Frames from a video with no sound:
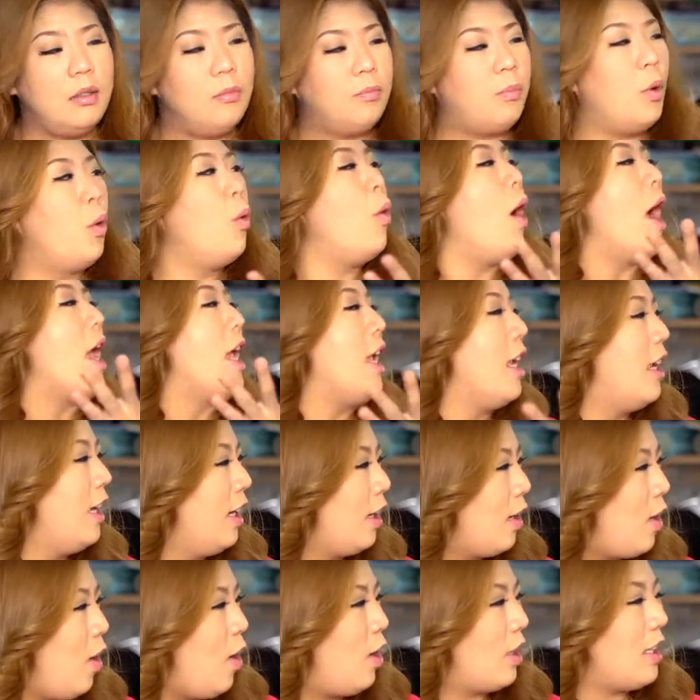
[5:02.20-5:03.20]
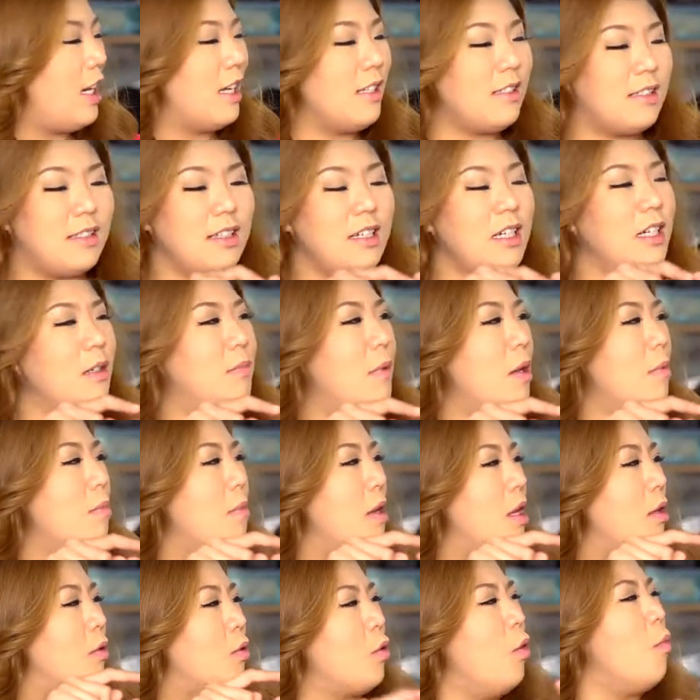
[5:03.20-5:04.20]
ป่วยของหนังสือมัน
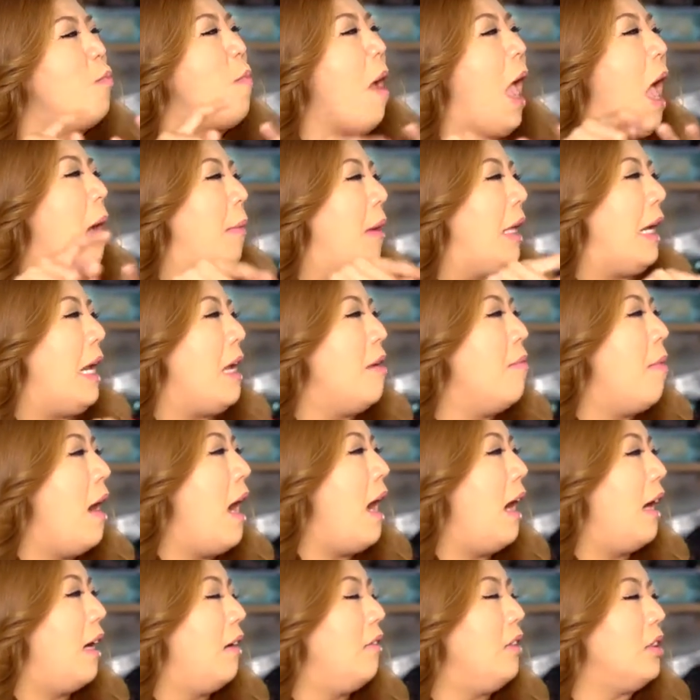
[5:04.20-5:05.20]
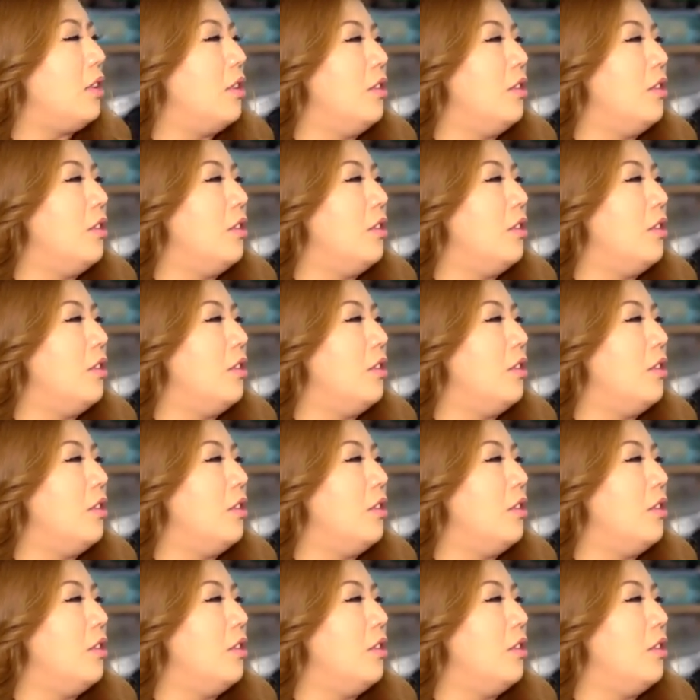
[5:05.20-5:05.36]
มีรูปแบบอะไรบ้างคะคำ